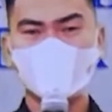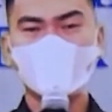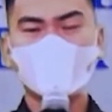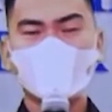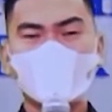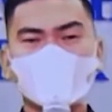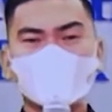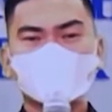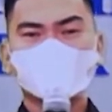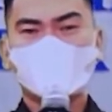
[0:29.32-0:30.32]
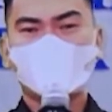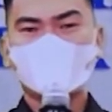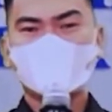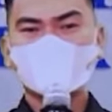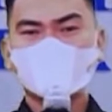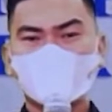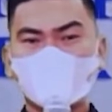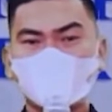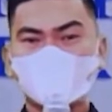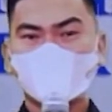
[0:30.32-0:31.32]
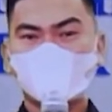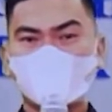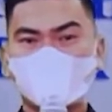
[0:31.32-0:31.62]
Peran jurnalis menjadi sangat penting karena